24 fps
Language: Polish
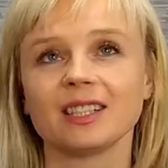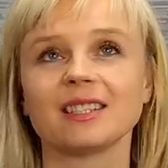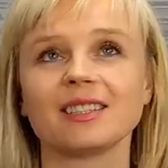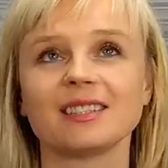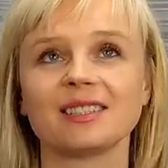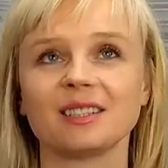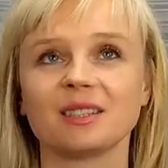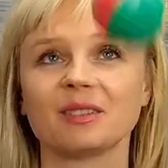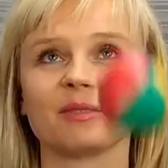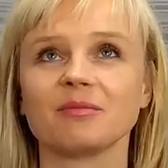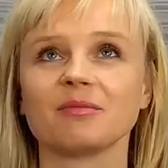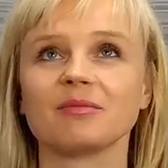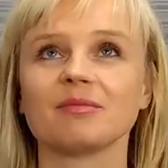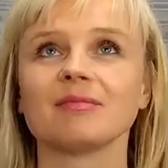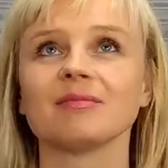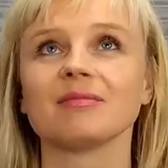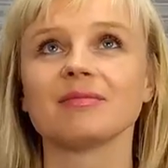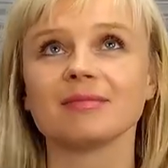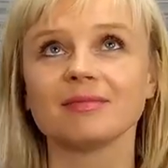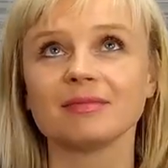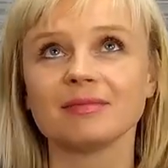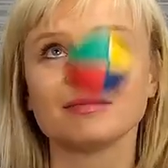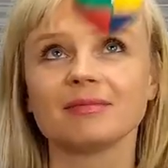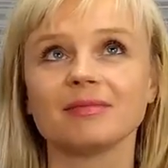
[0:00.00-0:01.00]
jestem,
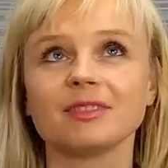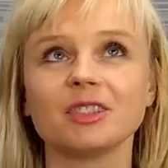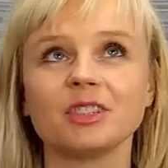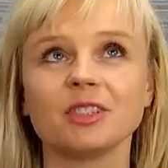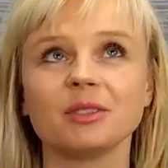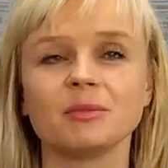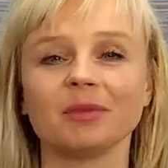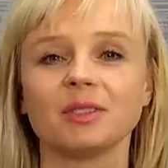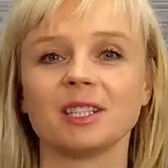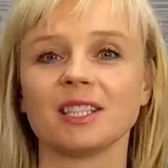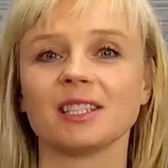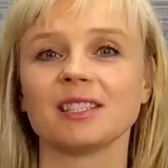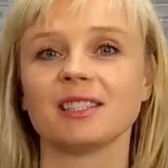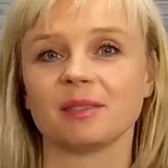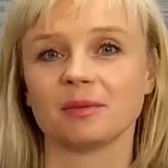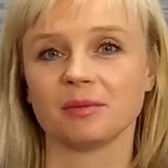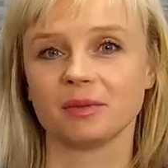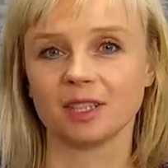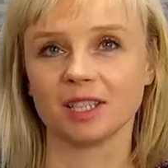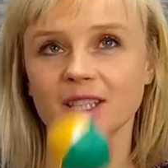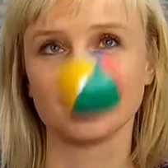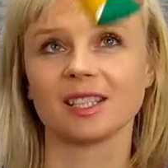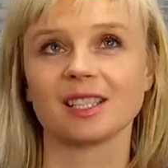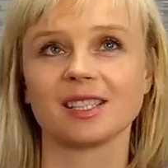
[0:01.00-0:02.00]
czym dla Ciebie
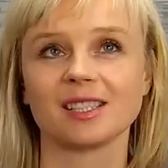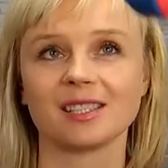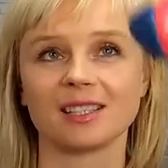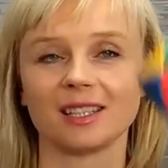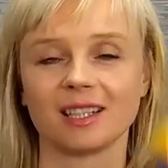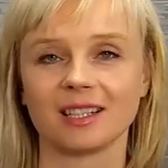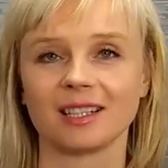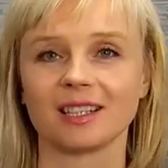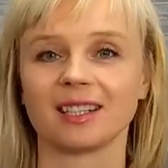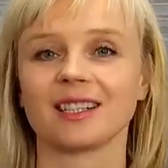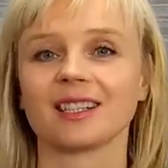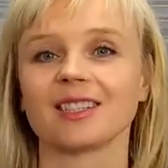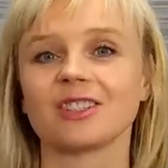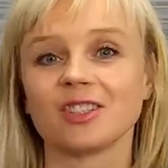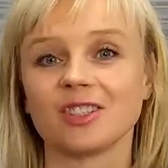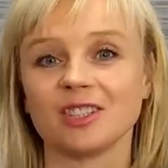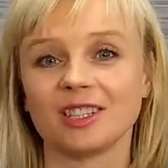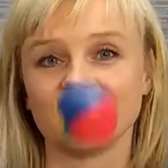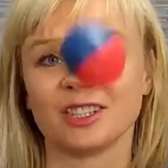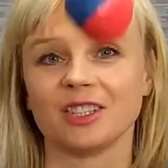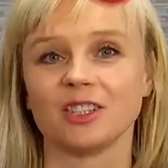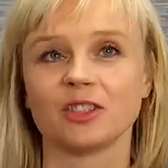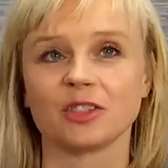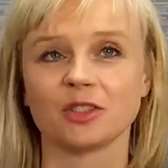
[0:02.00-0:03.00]
jest seria
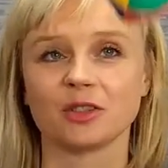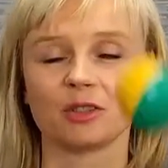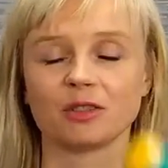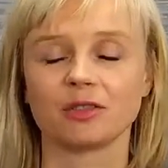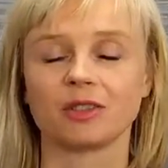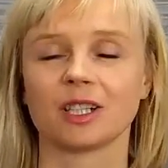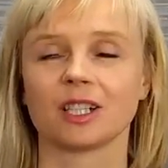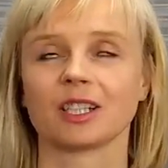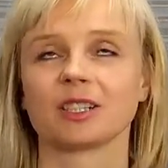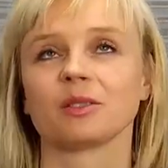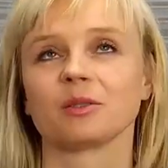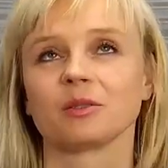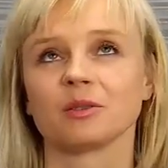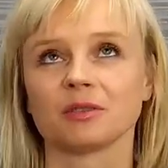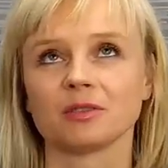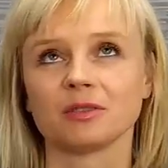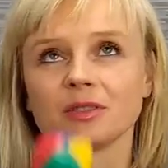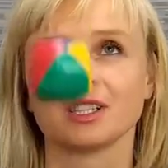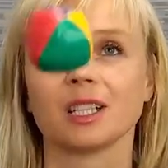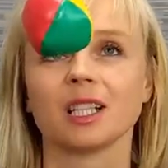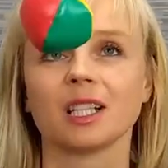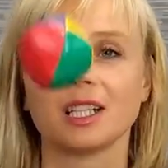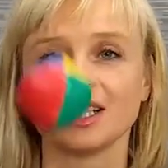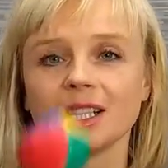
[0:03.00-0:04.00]
czytelniczych czwartków.
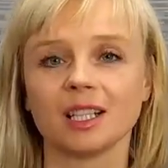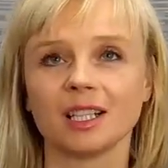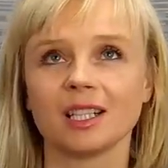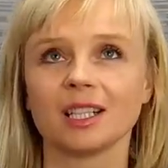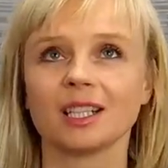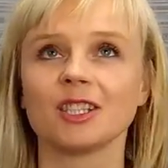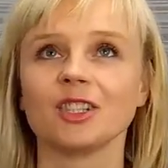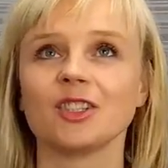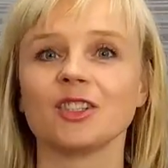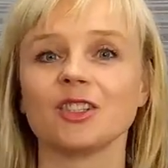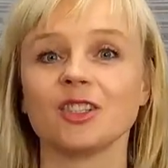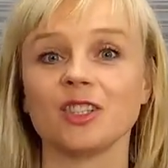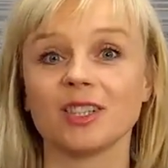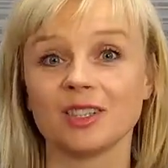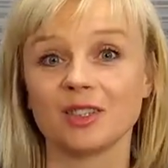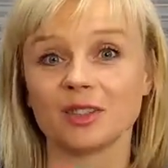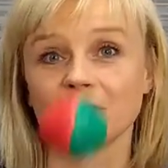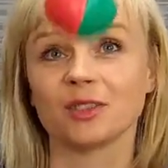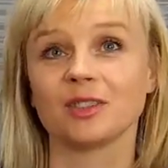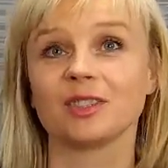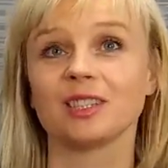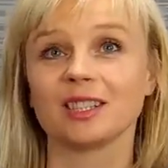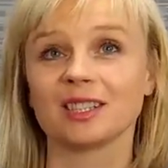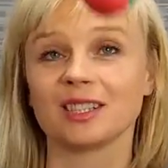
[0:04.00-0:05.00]
Czy to
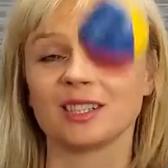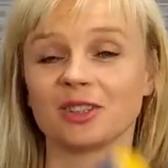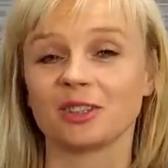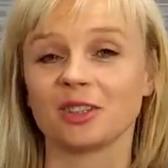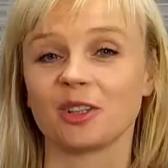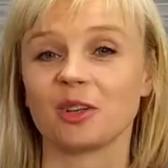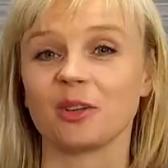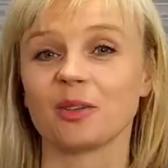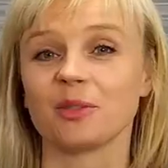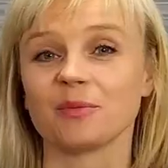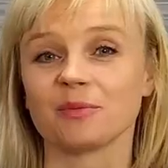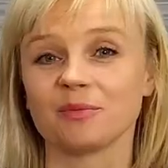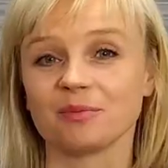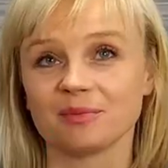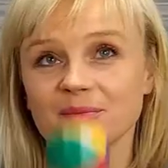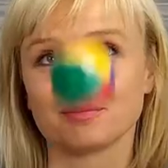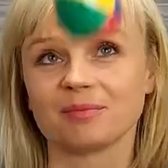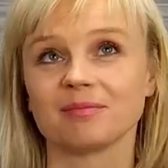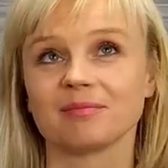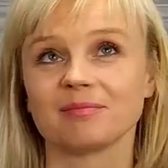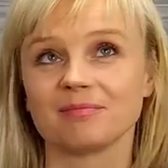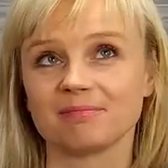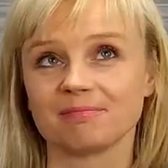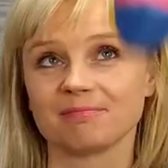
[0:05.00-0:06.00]
tylko
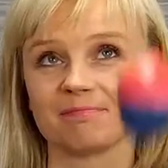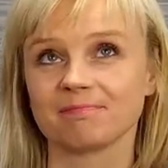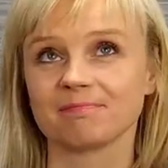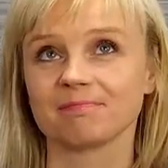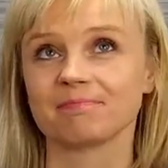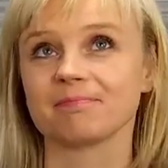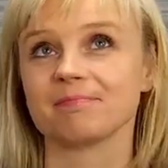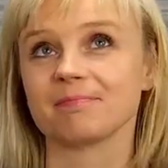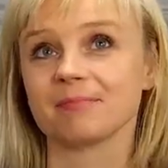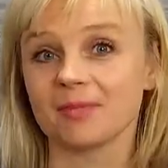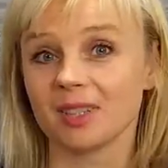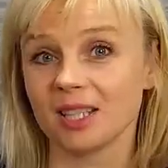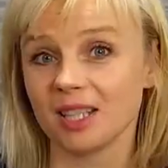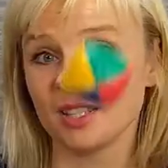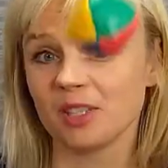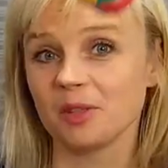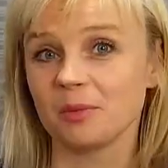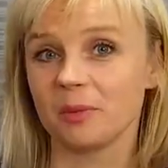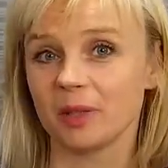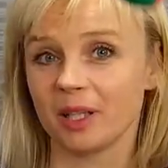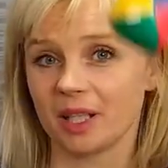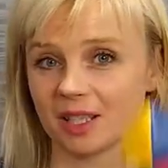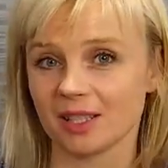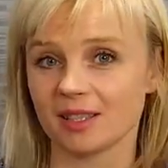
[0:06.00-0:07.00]

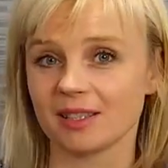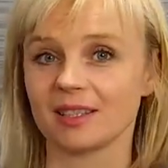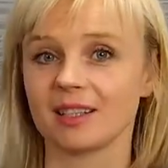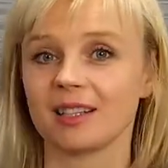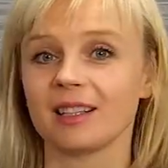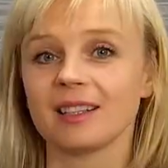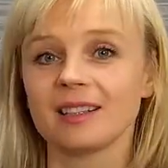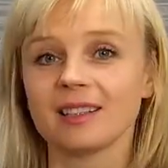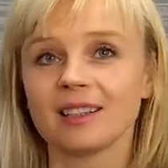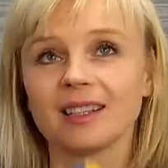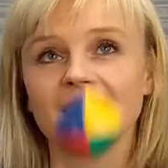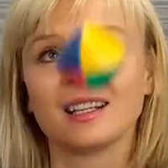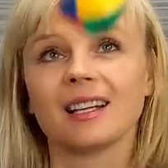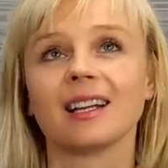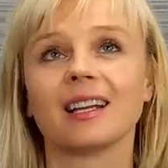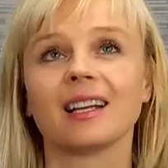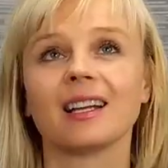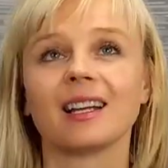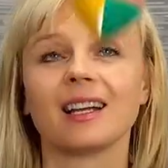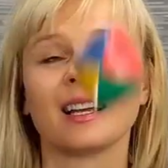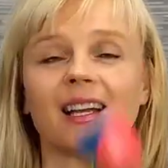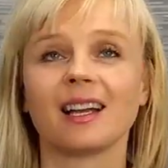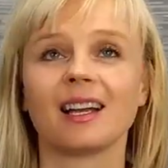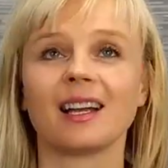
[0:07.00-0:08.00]
inspiracja,
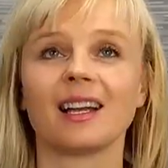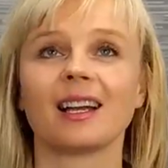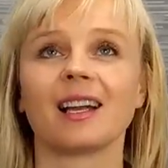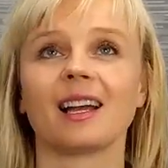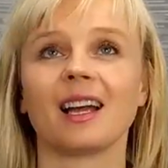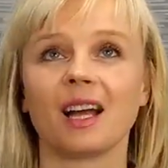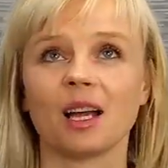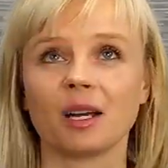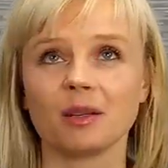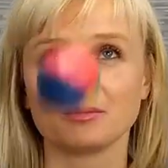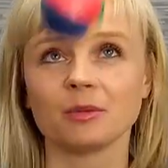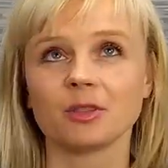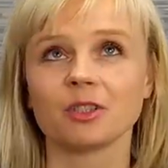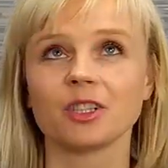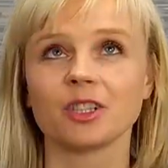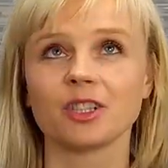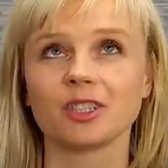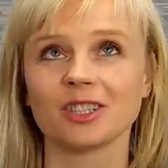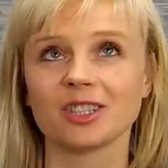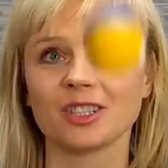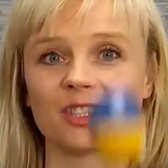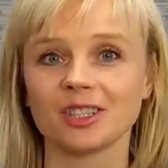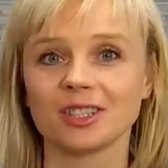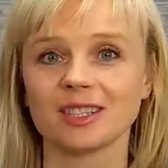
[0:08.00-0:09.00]
a może
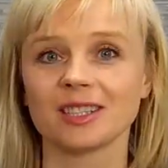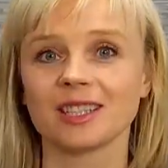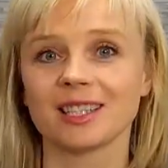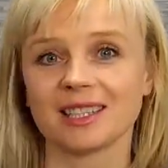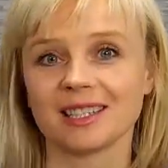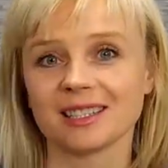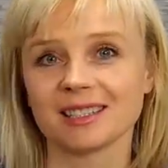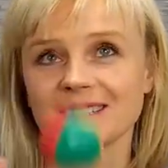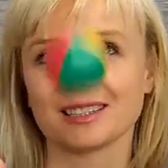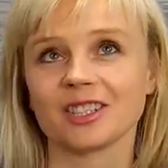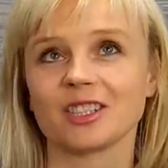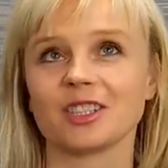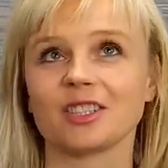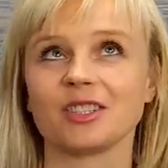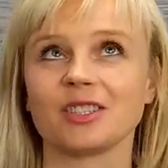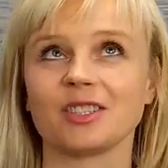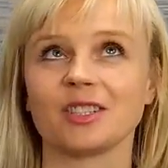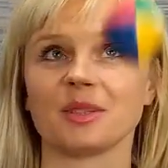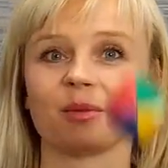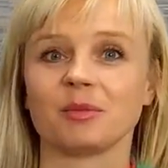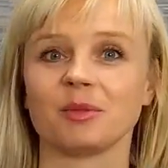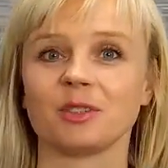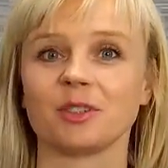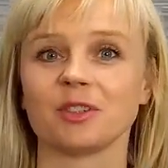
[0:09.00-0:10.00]
skrzynka z
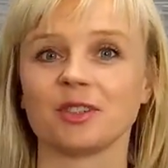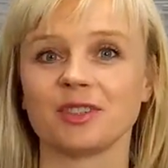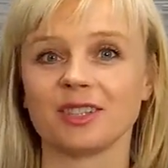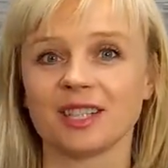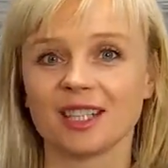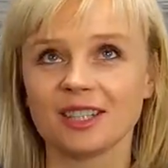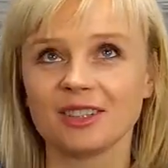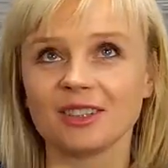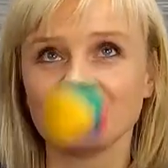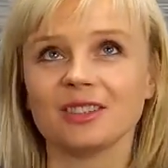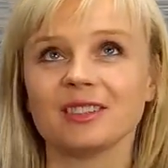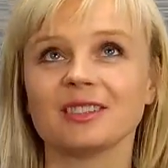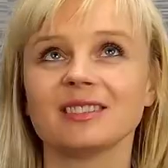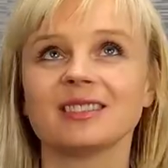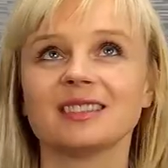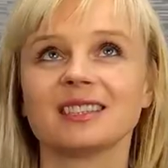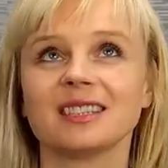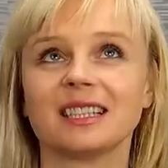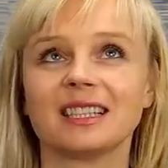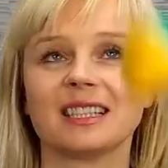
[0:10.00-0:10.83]
narzędziami do tego,